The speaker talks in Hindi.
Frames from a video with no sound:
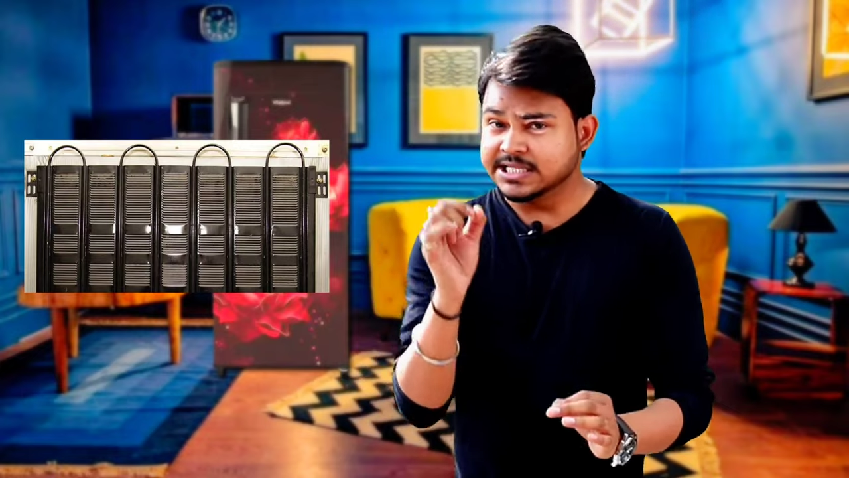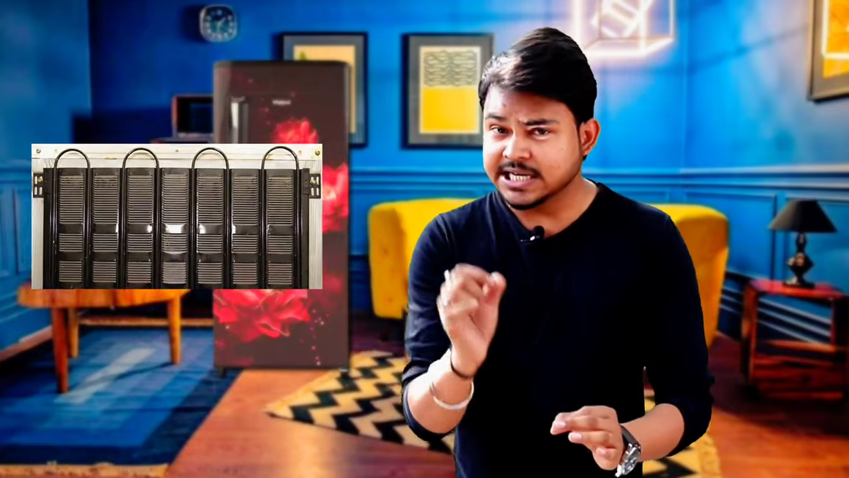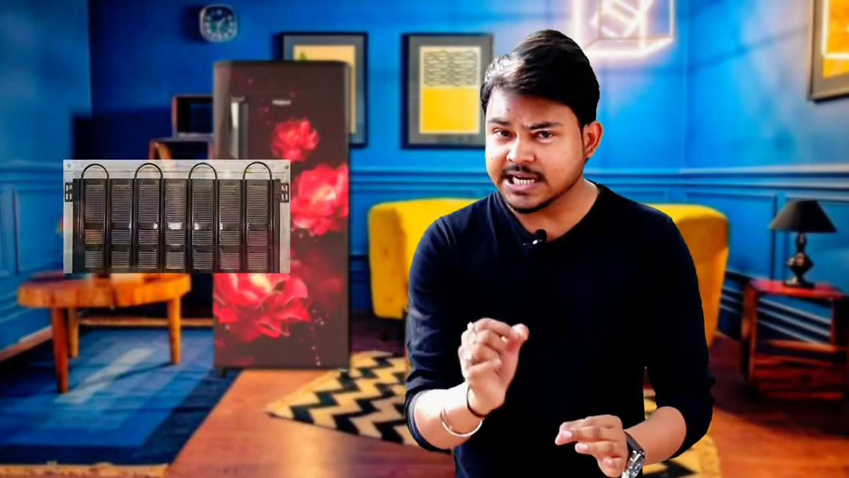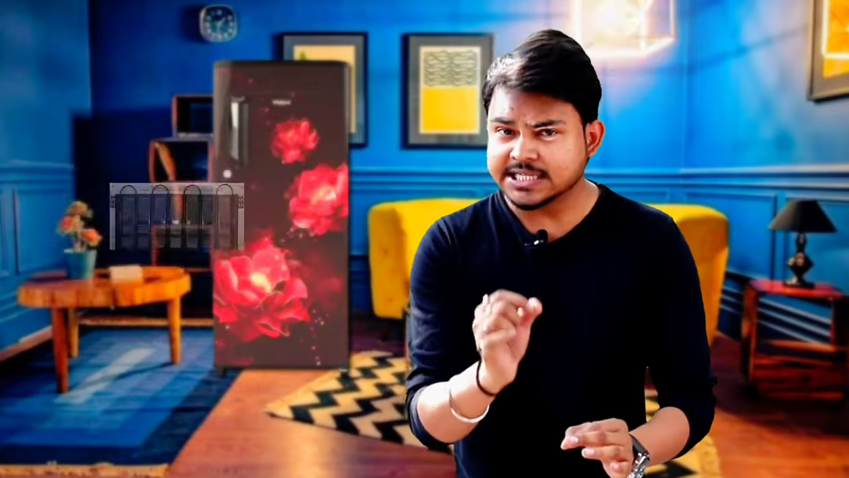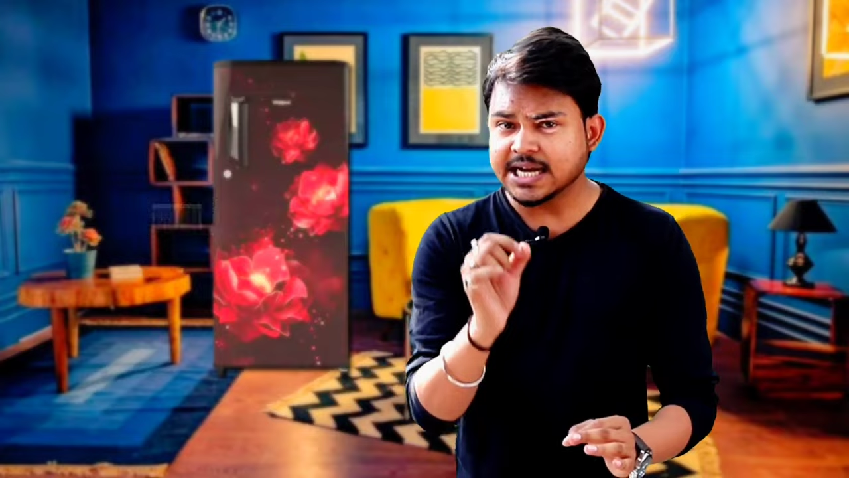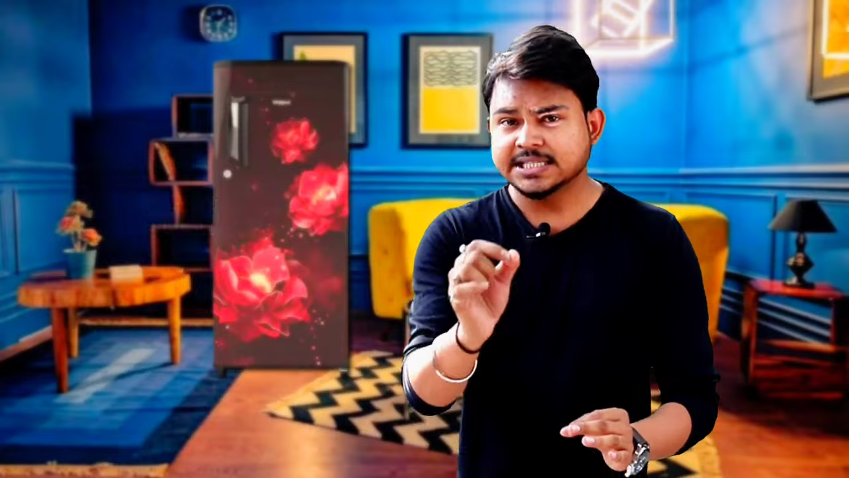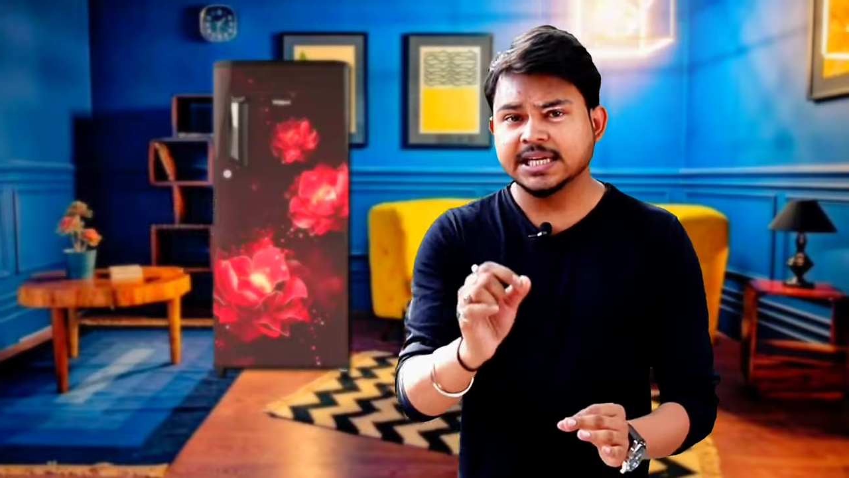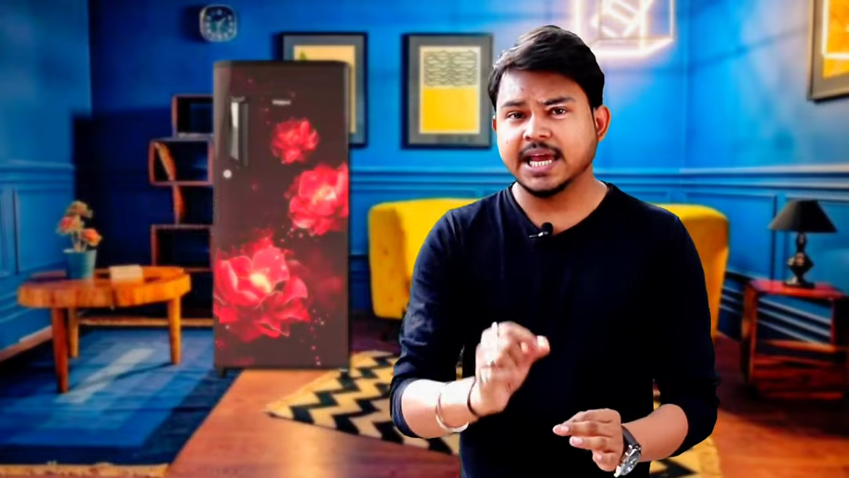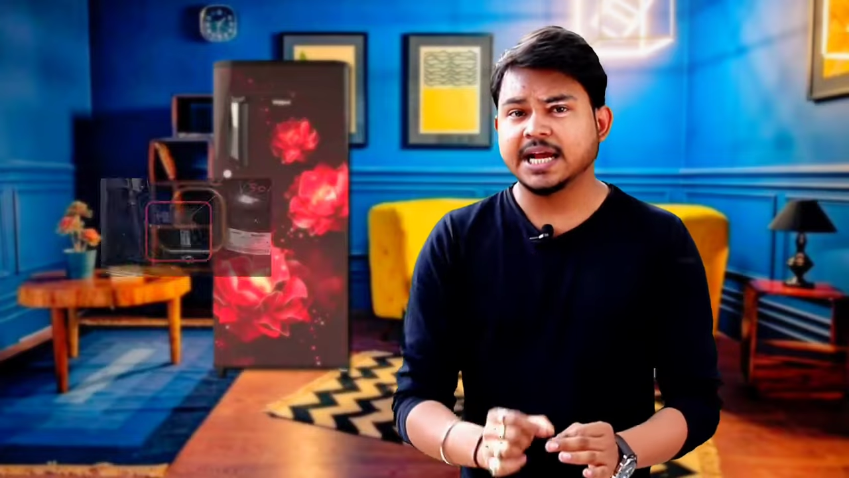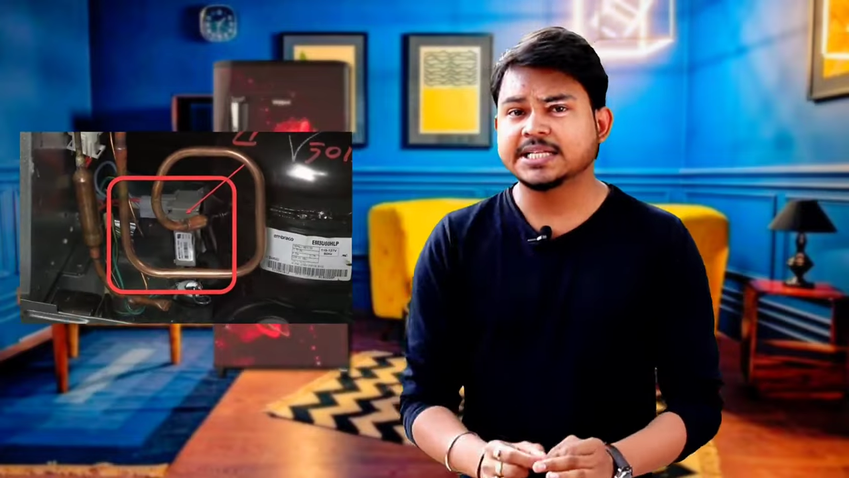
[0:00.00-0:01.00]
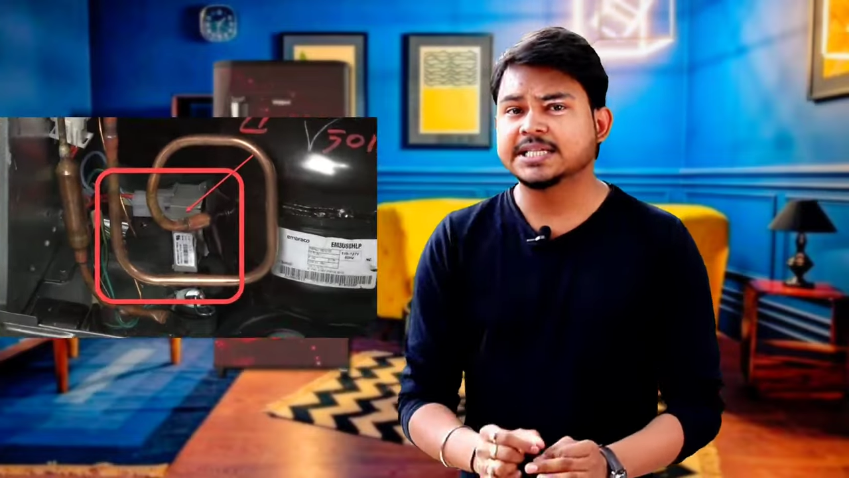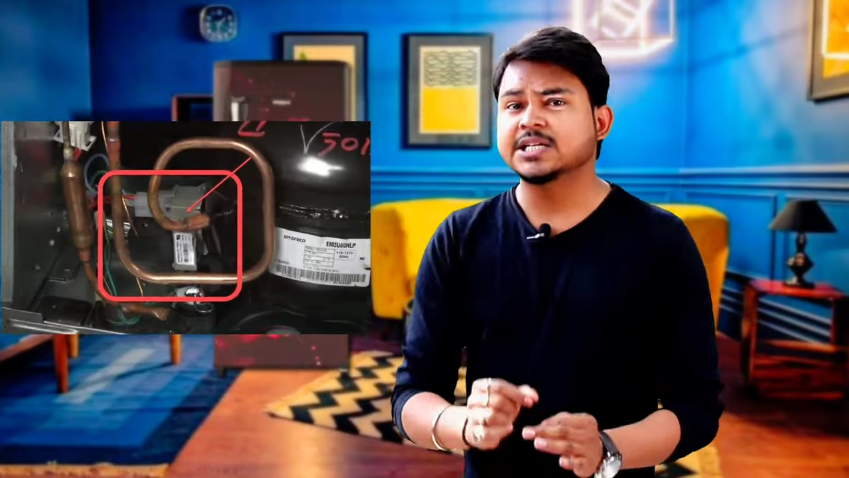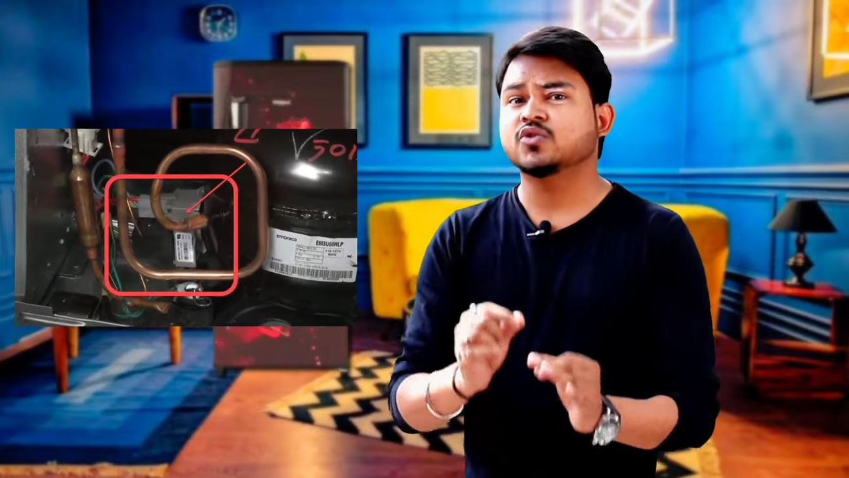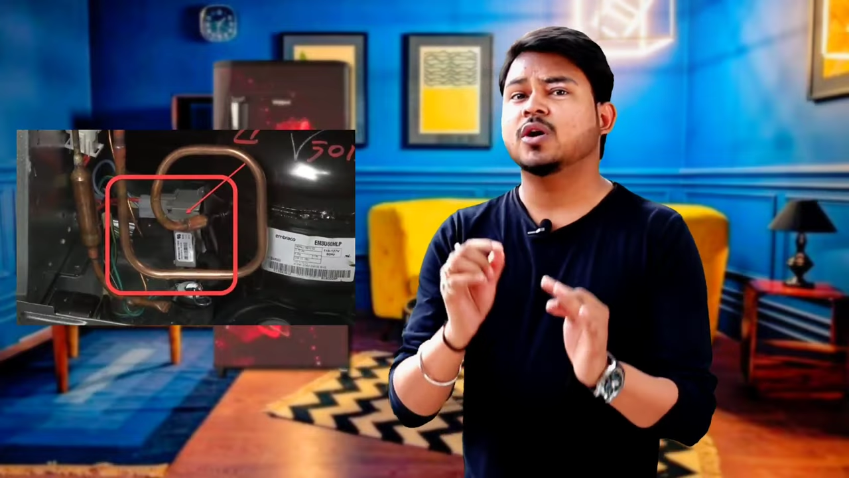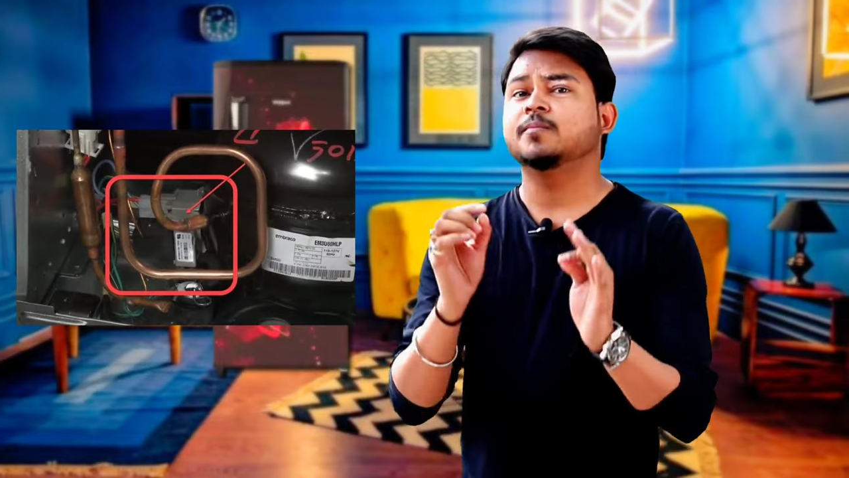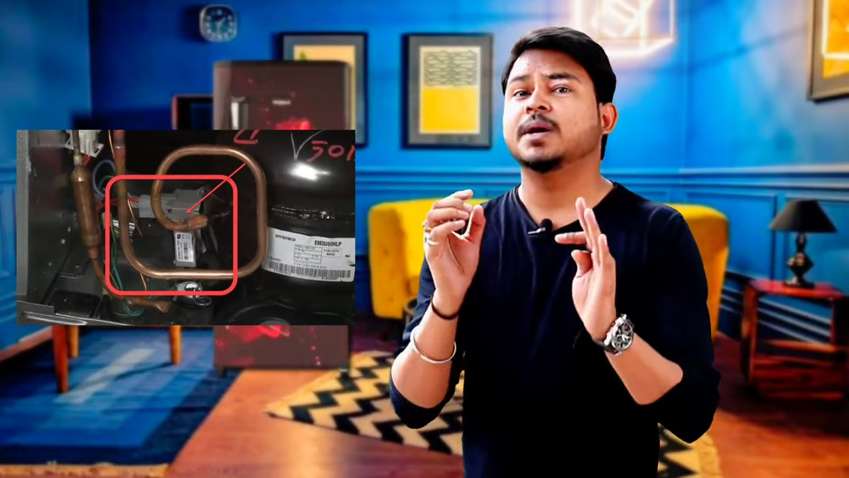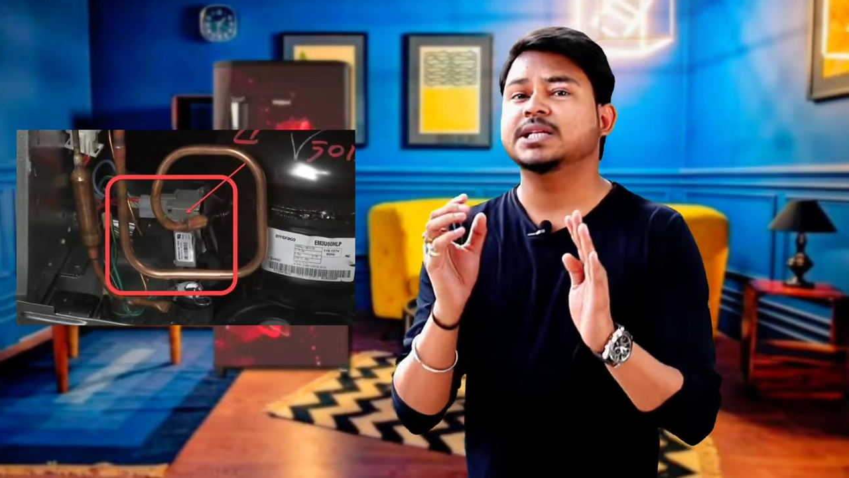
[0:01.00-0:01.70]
जंग जैसी एक चीज वहां